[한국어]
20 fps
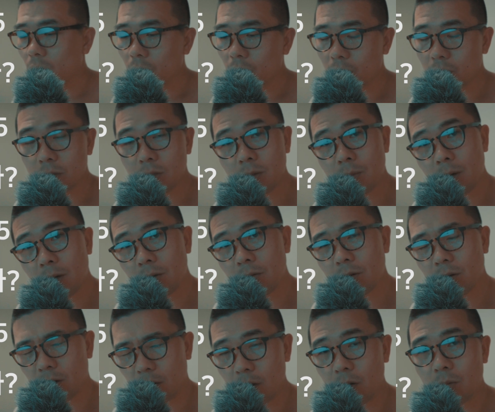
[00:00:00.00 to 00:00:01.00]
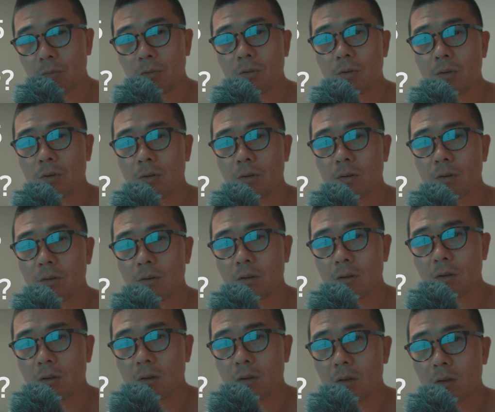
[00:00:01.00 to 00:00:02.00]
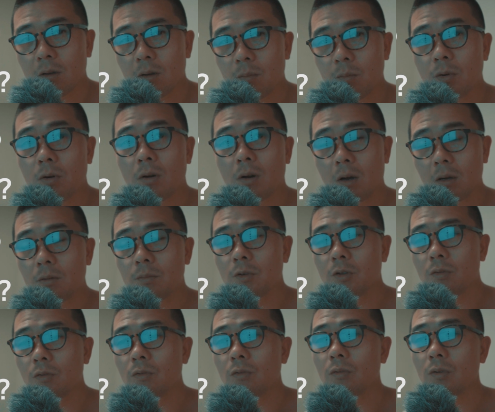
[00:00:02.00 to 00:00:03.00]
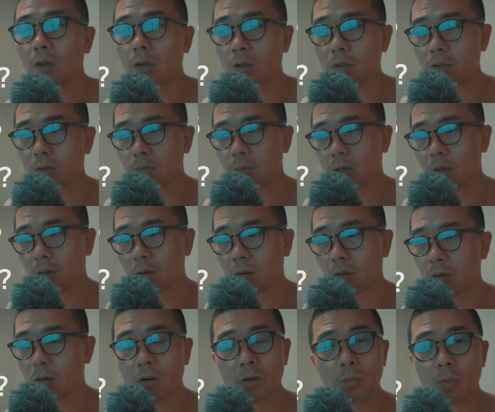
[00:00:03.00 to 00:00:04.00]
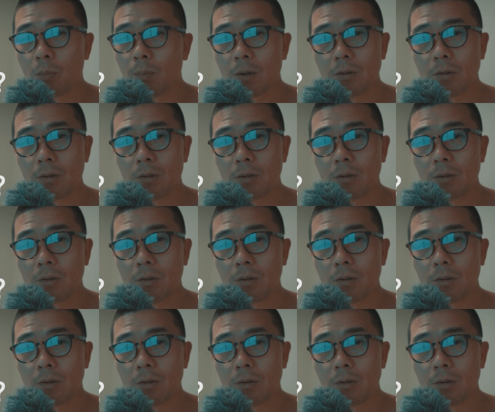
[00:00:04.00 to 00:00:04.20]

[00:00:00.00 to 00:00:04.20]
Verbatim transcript: 솔직히 말해서 거의 없어요. 뭐 가끔 있을 수는 있겠지만 거의 못